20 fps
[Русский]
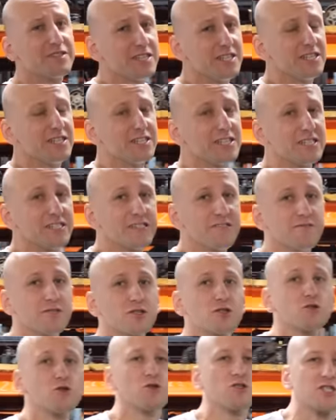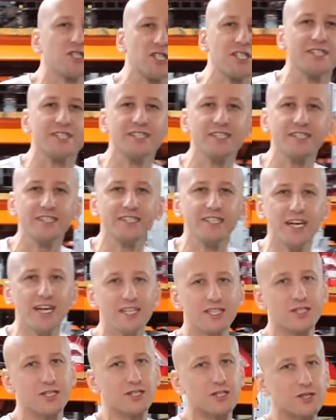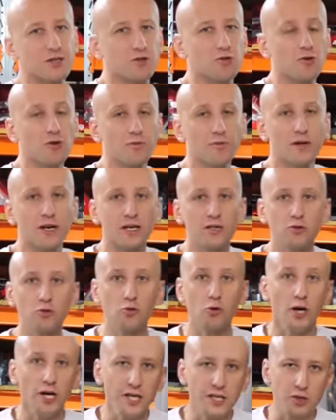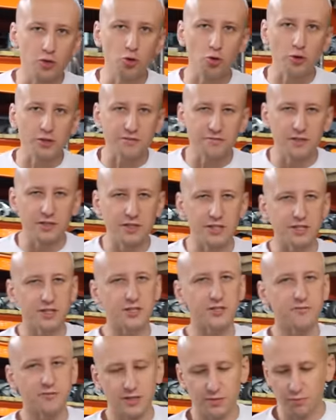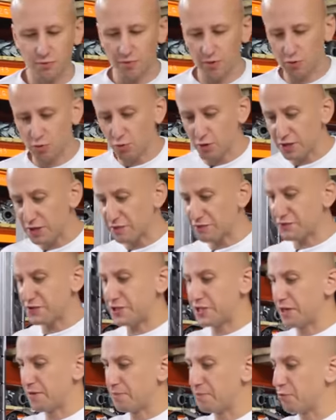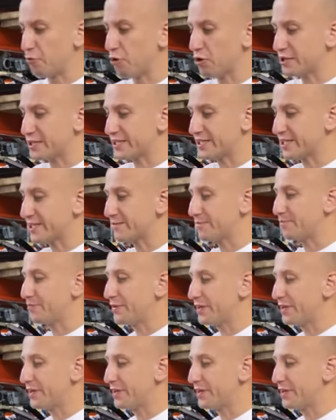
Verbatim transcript: в 1966 году. До 2008 года все боксеры